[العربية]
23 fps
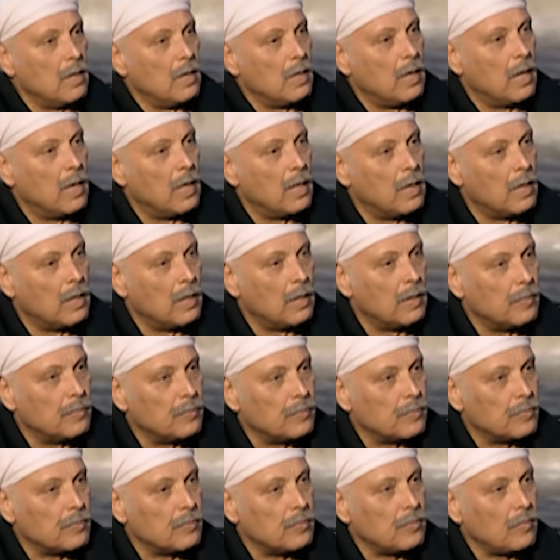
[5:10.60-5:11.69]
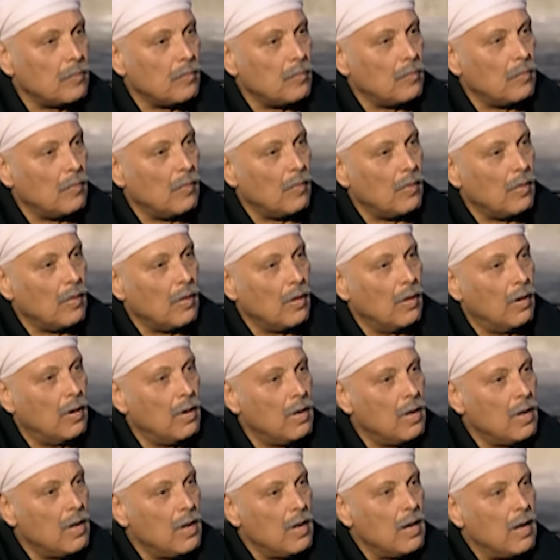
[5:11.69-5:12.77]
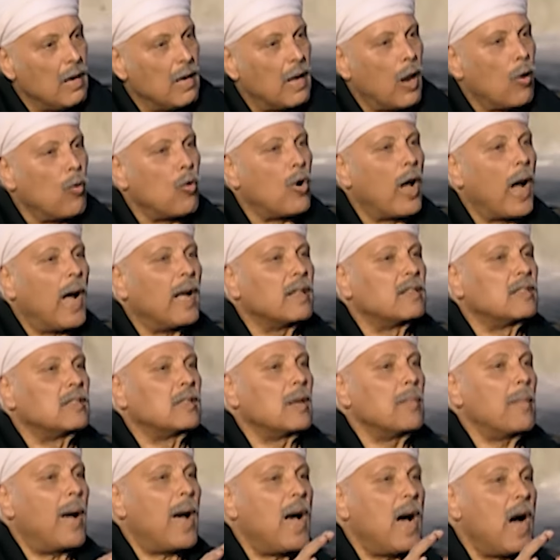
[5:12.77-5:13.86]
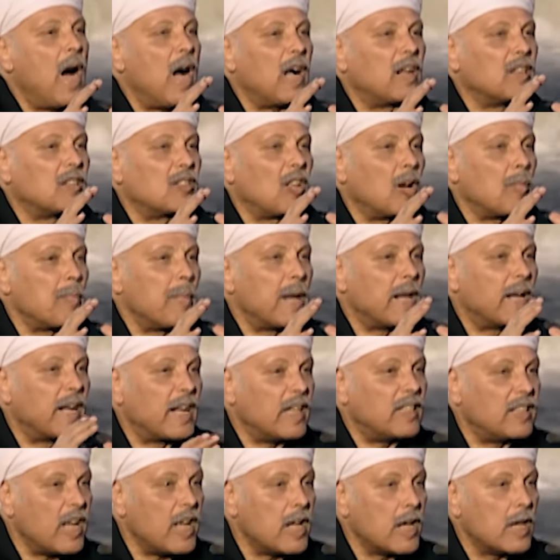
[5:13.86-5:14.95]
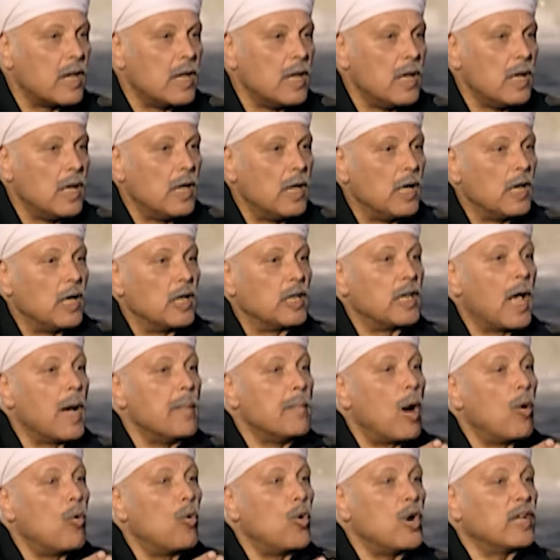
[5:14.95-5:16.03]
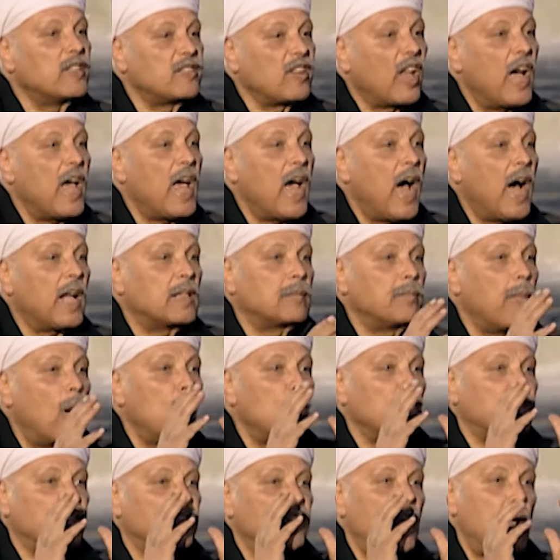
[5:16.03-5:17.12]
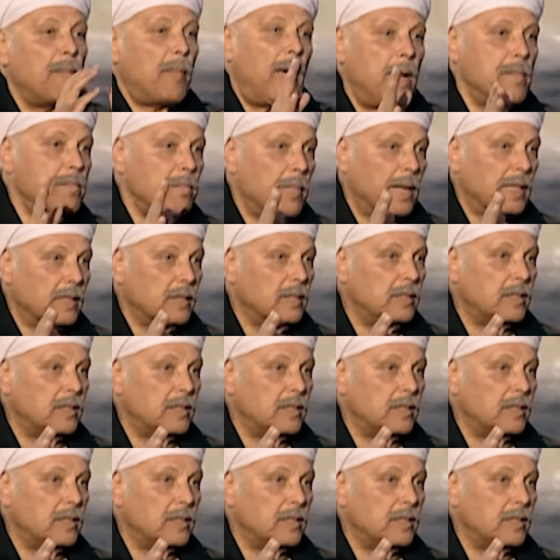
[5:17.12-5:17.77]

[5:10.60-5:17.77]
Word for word: انت ما شبعتش من الغربه يا ولد ابويا لو قعدت معاها اكتر من كده يا موتها يا هتموتنا يا محمد